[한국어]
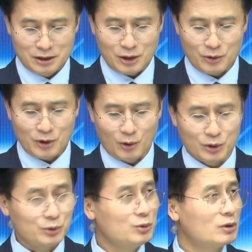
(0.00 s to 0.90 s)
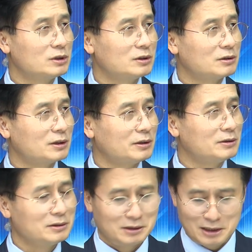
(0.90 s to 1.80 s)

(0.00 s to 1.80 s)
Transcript: 이게 왜 어려운 걸 쓰셨어요?